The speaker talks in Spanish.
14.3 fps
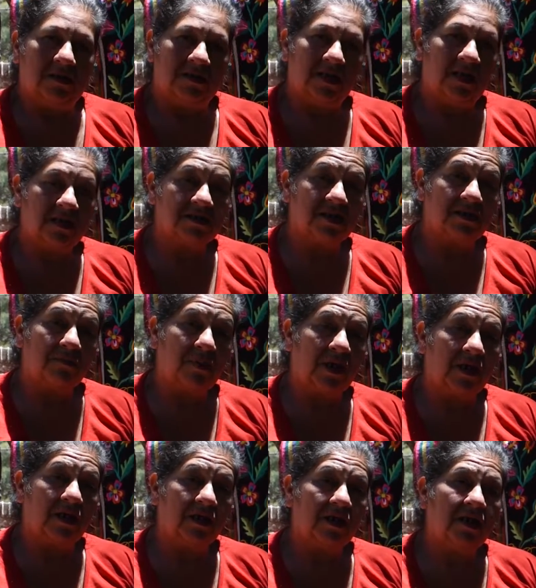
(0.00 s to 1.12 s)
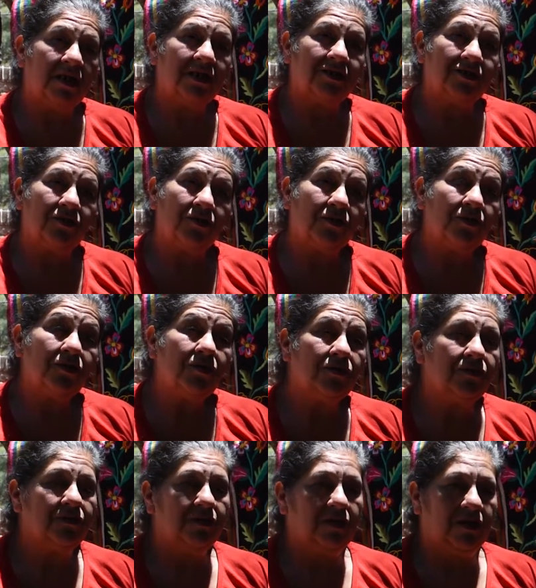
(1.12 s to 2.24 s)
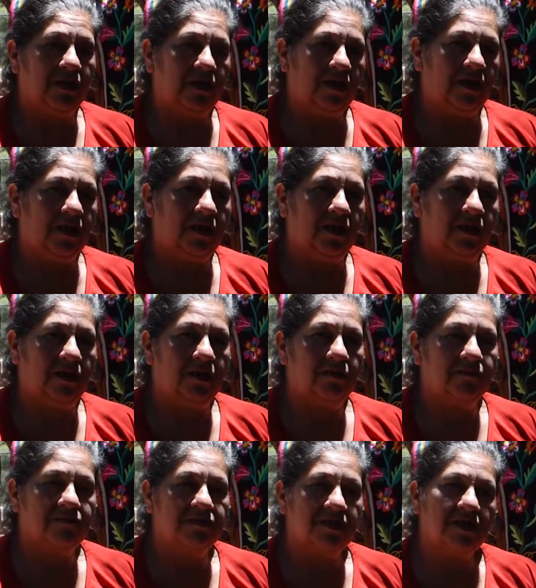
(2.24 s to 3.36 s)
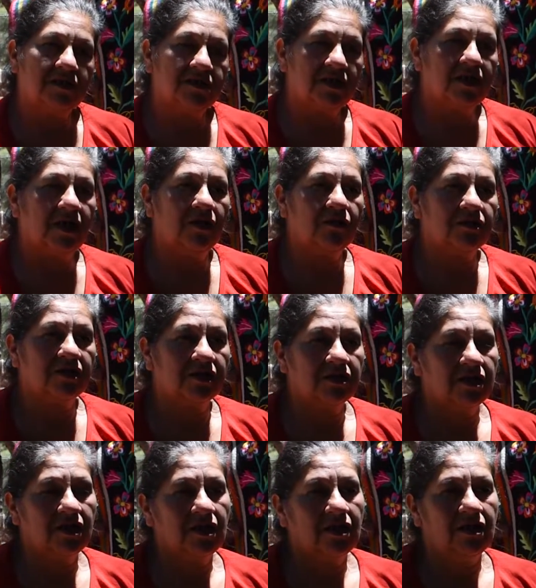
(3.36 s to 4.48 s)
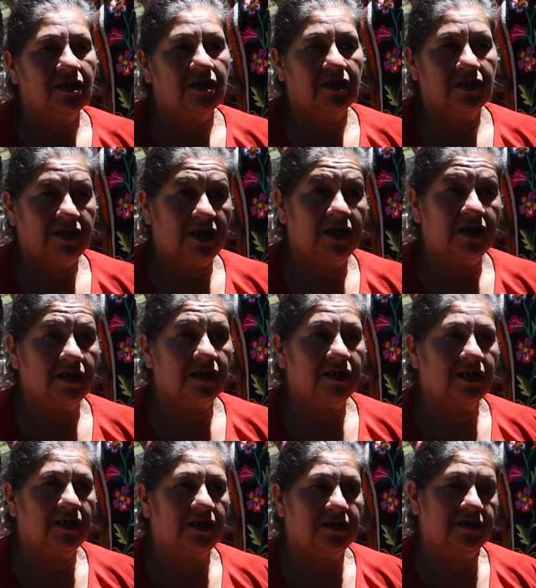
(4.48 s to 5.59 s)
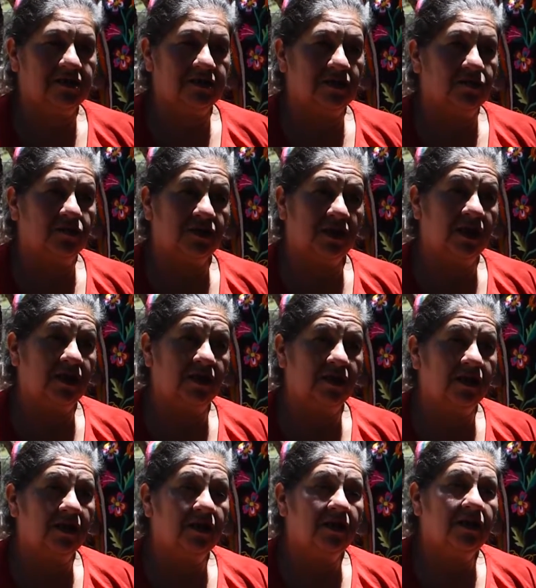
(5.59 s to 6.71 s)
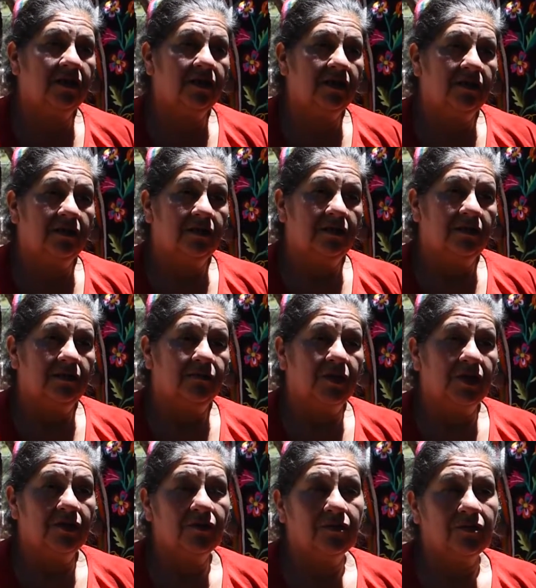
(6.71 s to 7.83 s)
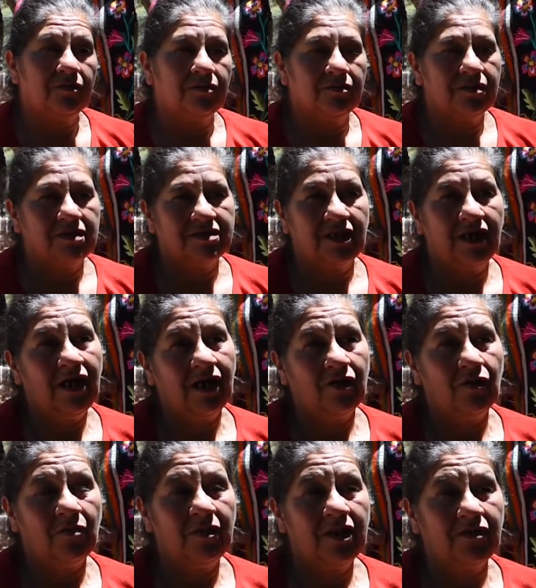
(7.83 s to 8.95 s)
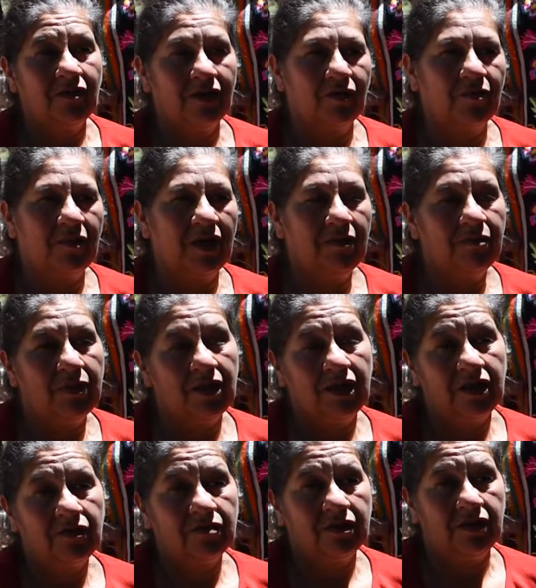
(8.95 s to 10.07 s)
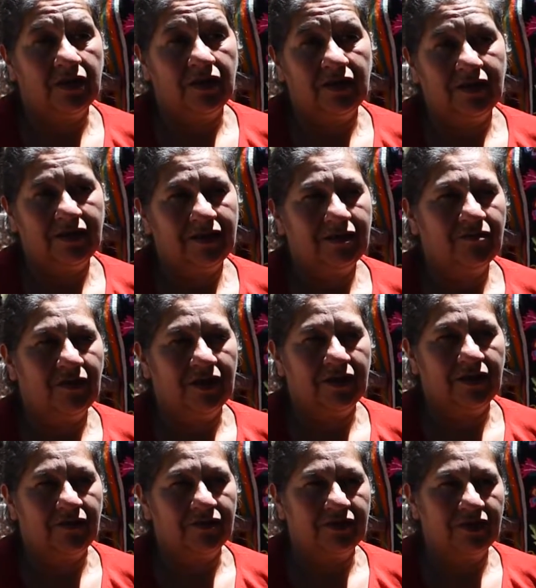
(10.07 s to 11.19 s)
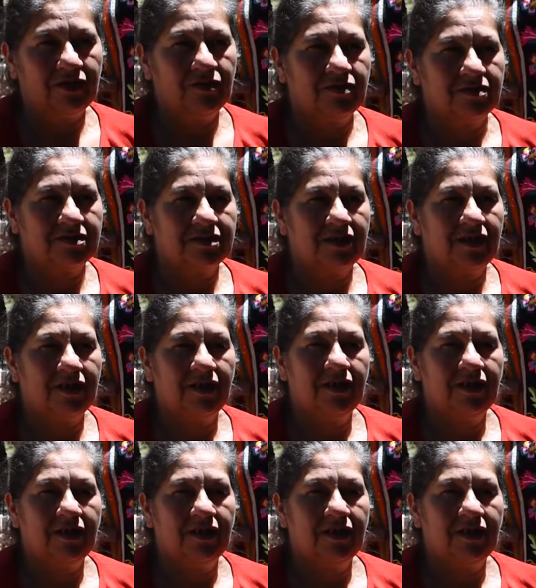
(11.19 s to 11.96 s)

Sé hacer peleritos, sé hacer las otras telas jergas que le dicen ustedes, pero esas las hago menos, hago más peleros que cualquier otra cosa.